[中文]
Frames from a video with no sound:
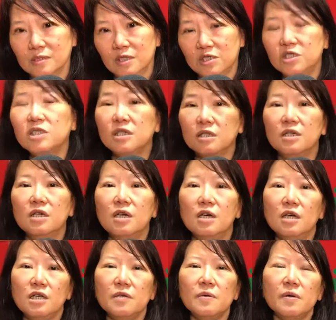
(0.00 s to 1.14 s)
是对不
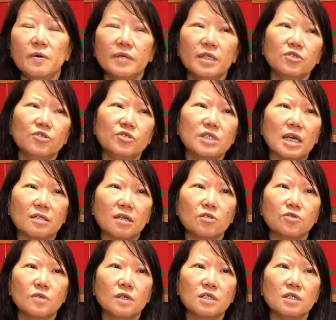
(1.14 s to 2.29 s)
对？因为我呢就想到
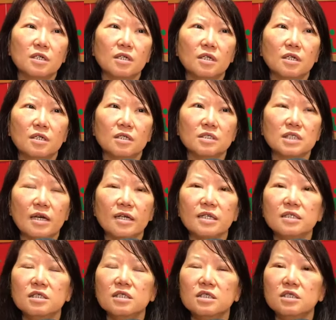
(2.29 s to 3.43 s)
说，呃，想
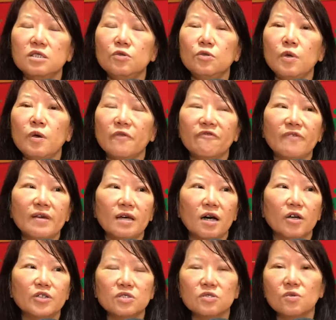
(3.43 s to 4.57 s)
跟。月份啊，
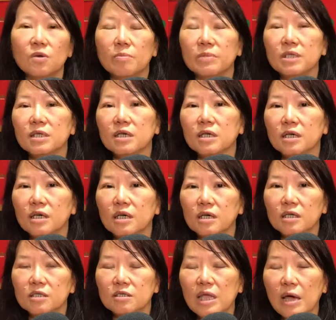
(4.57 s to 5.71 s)
尤其是我们那个
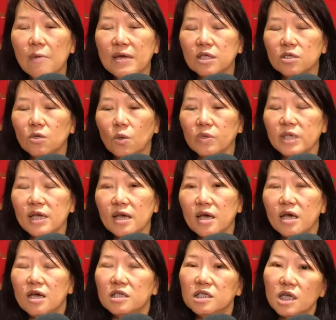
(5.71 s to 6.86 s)
呃台湾的农业，
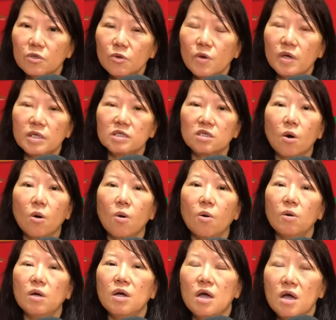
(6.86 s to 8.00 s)
正月
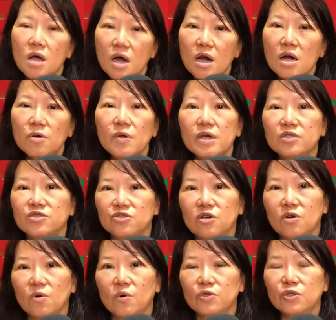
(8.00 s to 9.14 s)
冲，二月
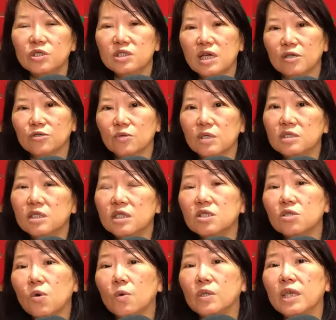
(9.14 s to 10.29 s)
九，我就想说这个是
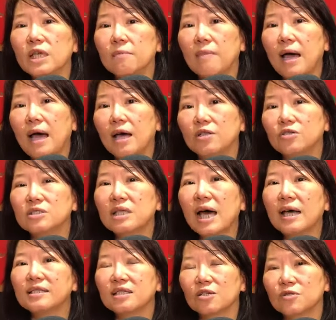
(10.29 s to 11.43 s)
农历嘛，就大
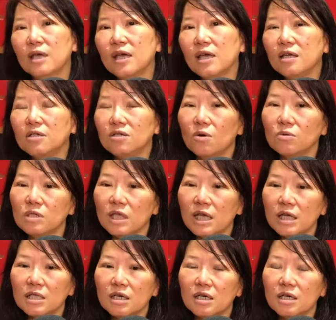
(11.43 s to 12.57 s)
家讲说，哎，农
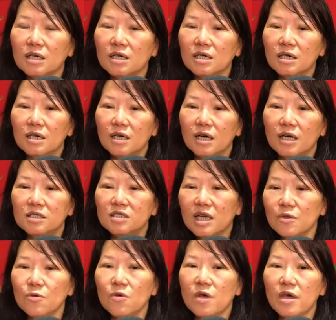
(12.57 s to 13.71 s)
历的呃
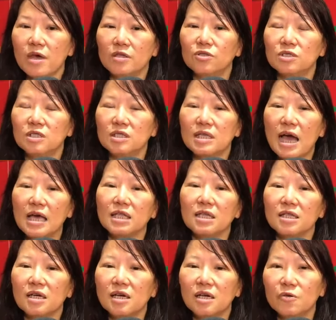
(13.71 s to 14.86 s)
正月就是阳历
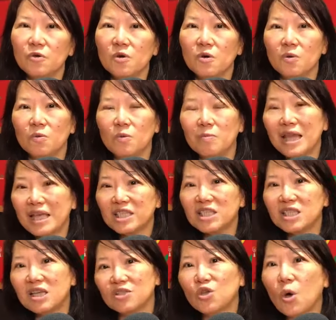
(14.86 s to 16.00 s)
的二月，我们来吃
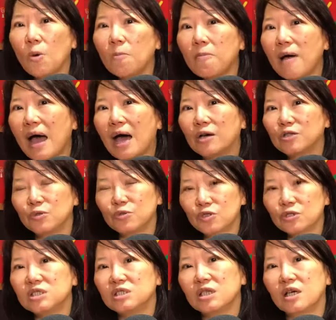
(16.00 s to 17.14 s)
点葱吧，所以我就
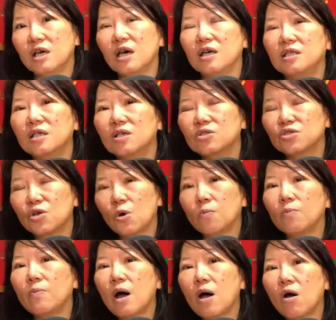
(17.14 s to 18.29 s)
写呃那个葱
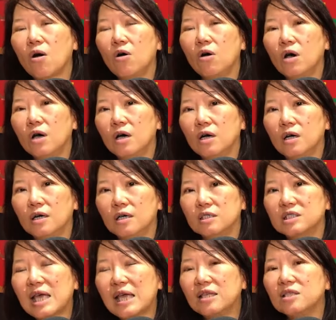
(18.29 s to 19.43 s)
爆。呃，
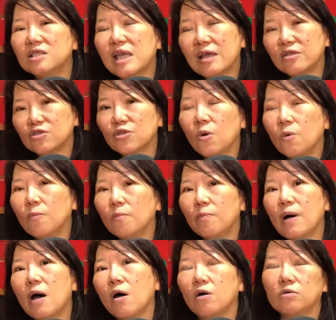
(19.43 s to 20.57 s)
三三葱
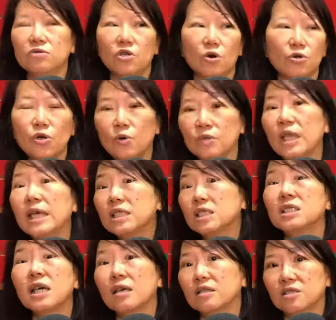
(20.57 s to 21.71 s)
爆牛肉类似
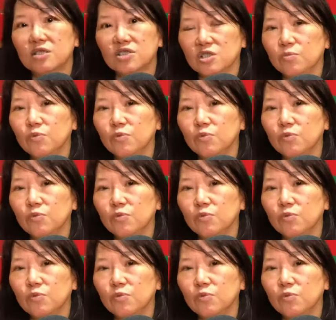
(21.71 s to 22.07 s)
这样子食